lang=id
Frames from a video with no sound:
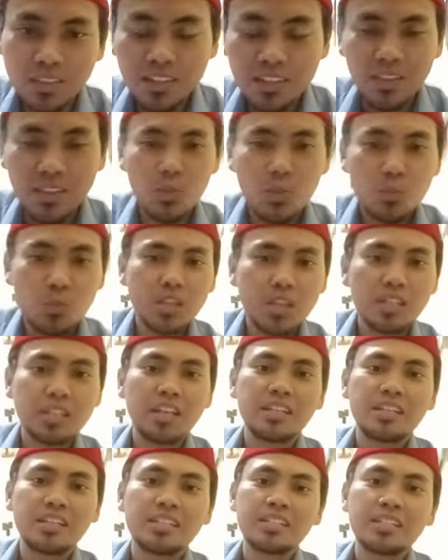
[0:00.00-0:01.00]
Itu mungkin
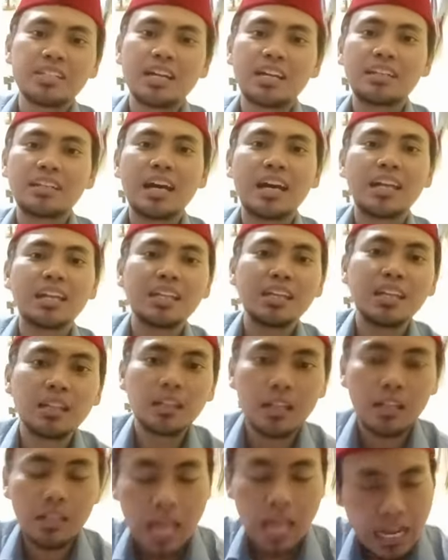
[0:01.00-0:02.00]
yang dijadikan dalil.
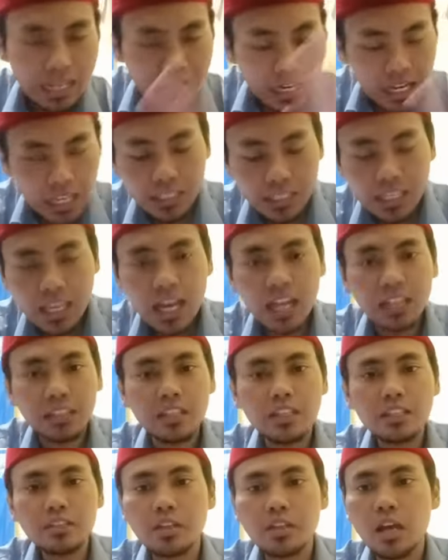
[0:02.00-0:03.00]
Ada lagi
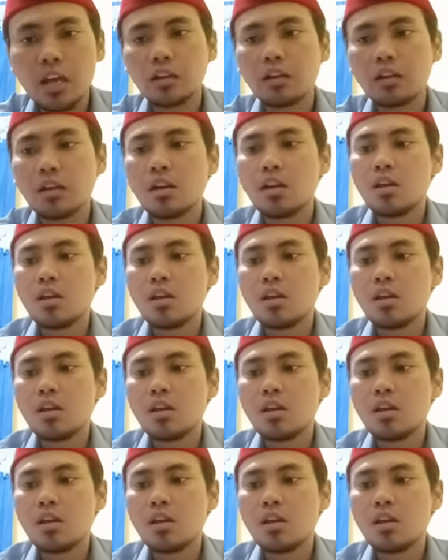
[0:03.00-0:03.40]
hadis yang